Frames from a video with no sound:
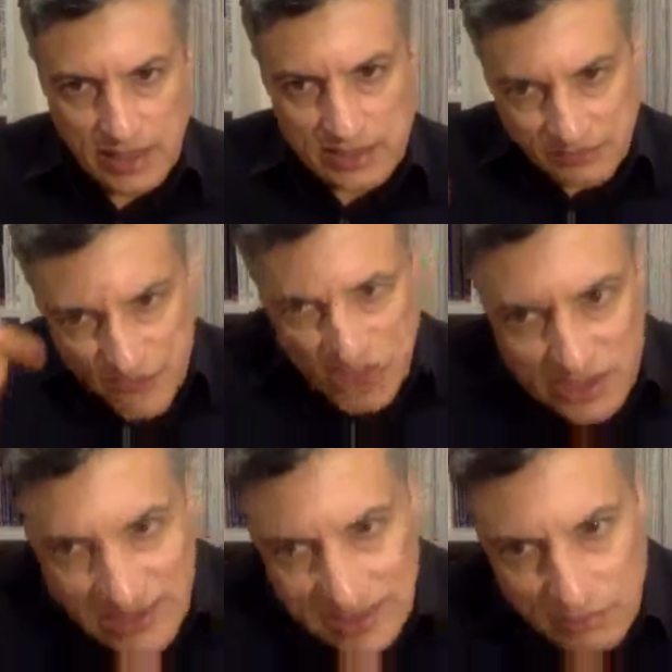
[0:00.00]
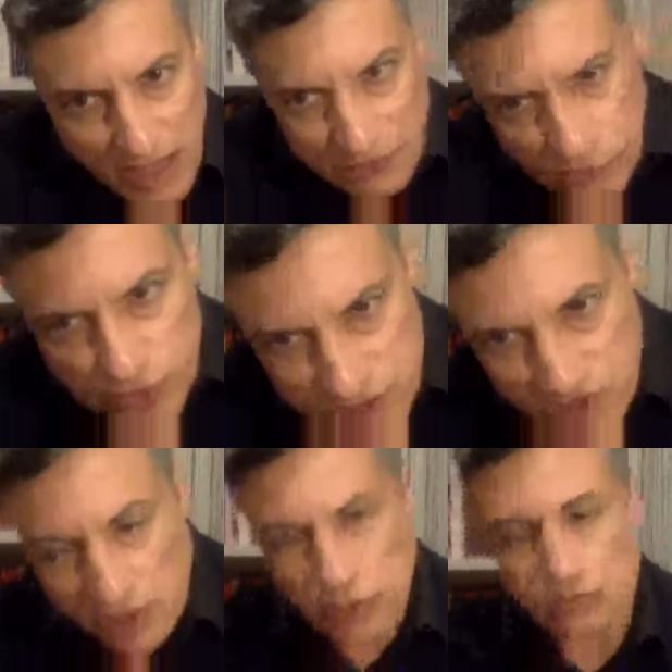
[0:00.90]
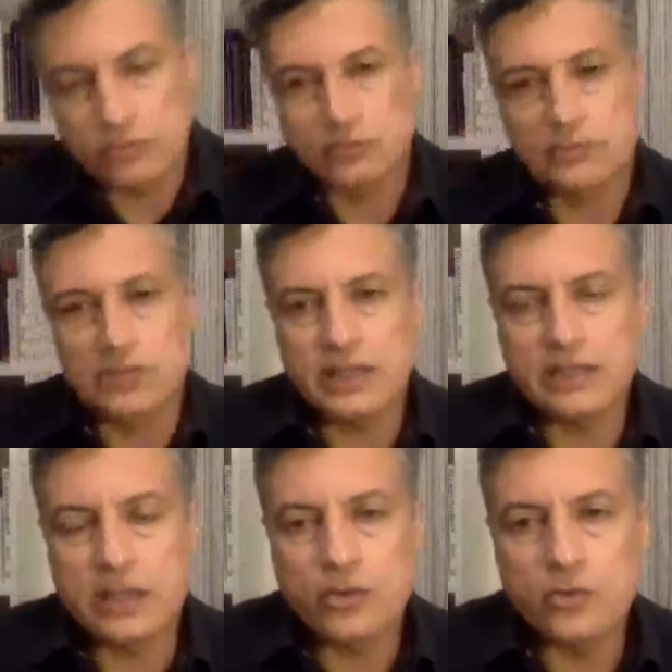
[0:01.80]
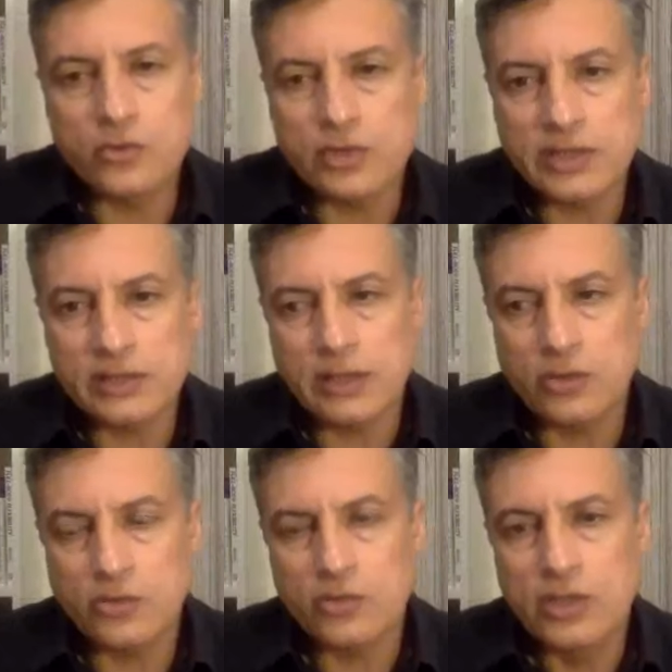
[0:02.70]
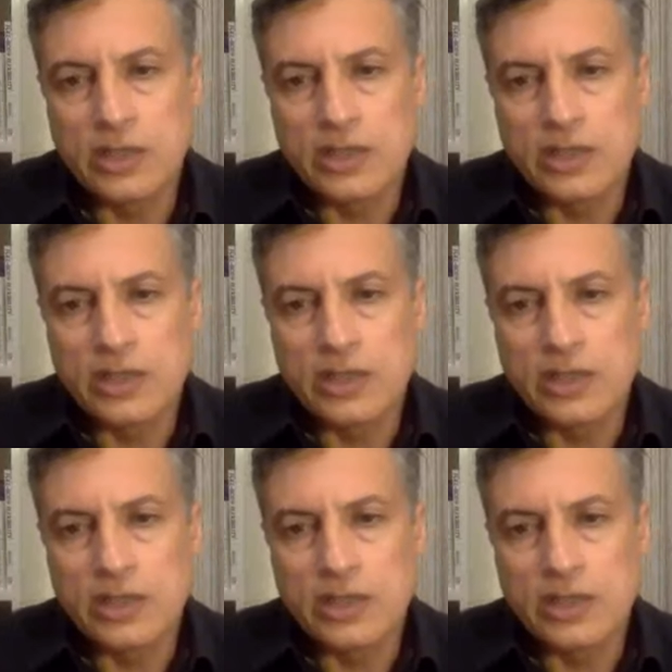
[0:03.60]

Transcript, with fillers: حتى في التشيطين ما عرفوش يتشيطنوا لانه لانه